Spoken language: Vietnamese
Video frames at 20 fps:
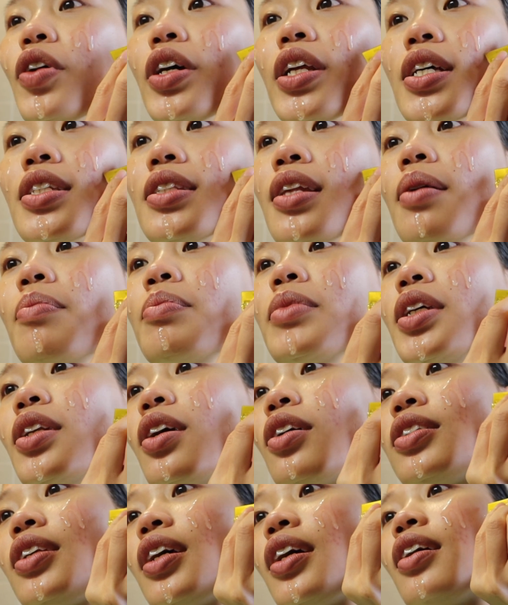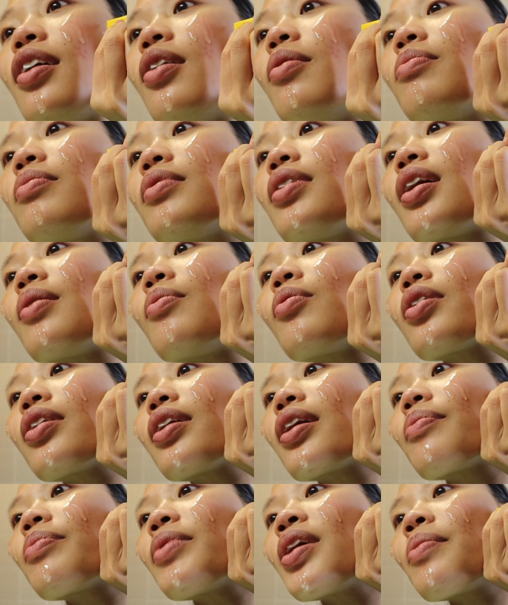khi đã thấm thì nó sẽ không để một cái
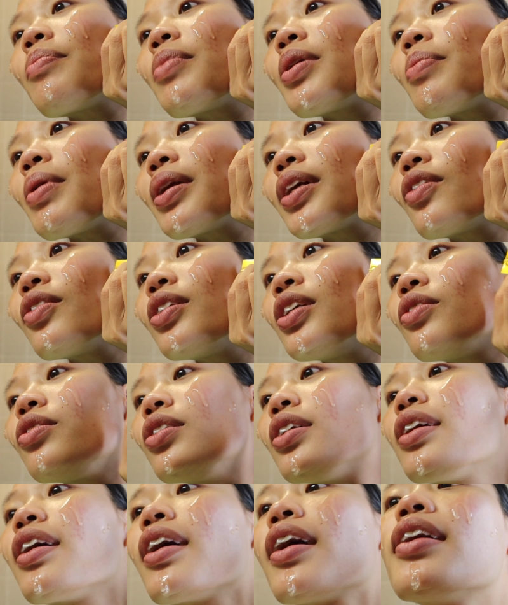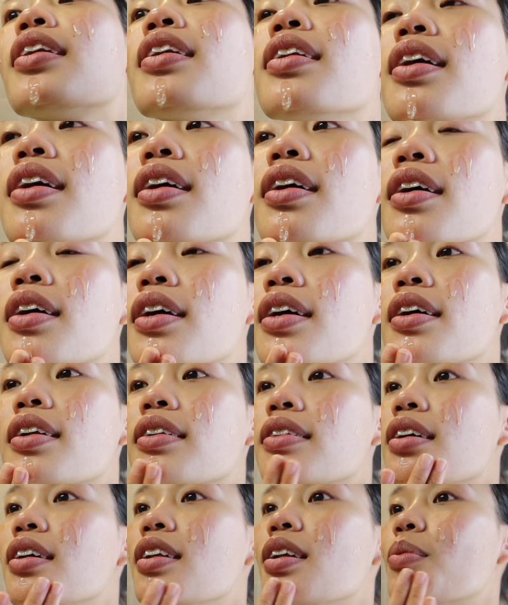cảm giác bí bách khó chịu gì cả nên là
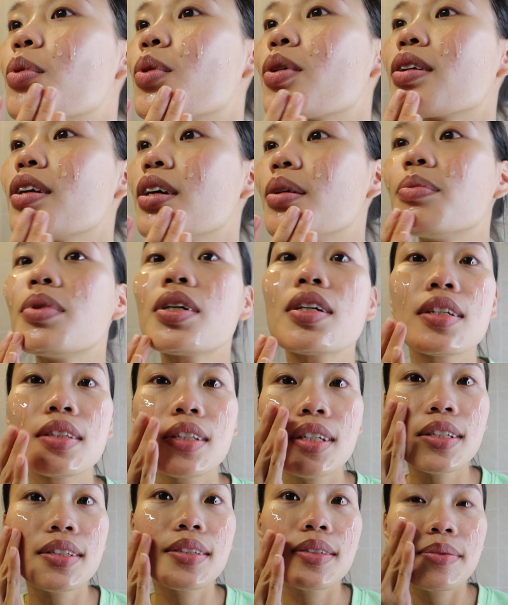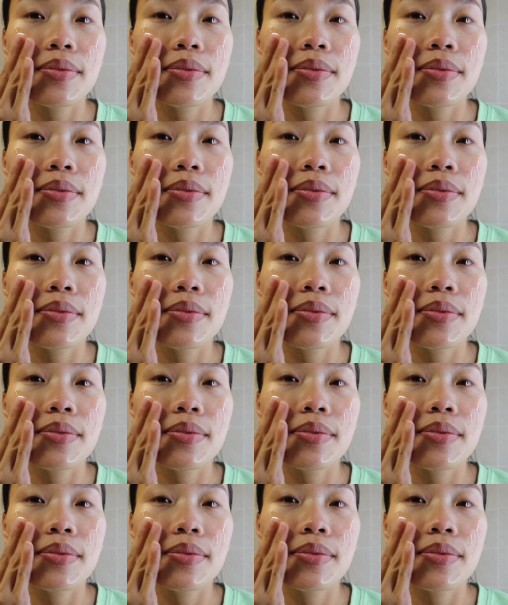đây là một cái điểm rất là thích